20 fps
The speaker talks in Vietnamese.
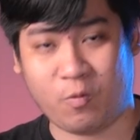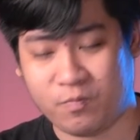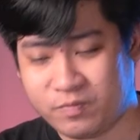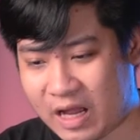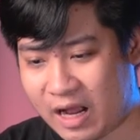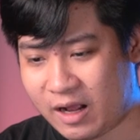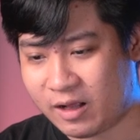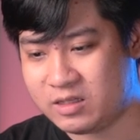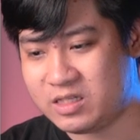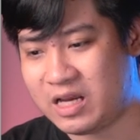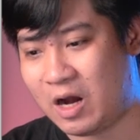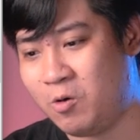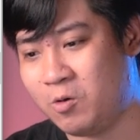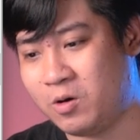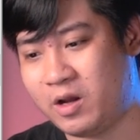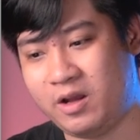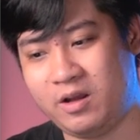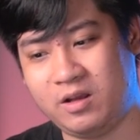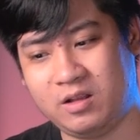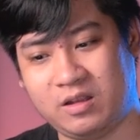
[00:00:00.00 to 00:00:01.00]
cũng tăng sau
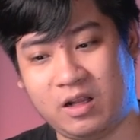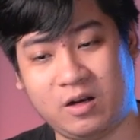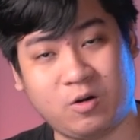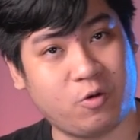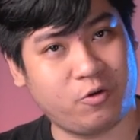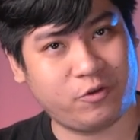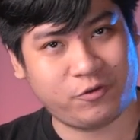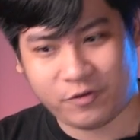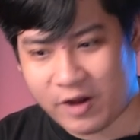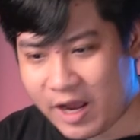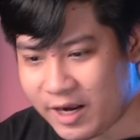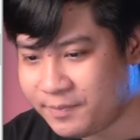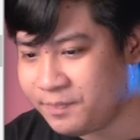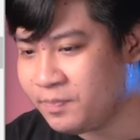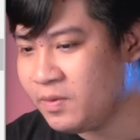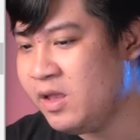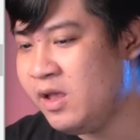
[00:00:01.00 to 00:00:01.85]
cái tin của Fed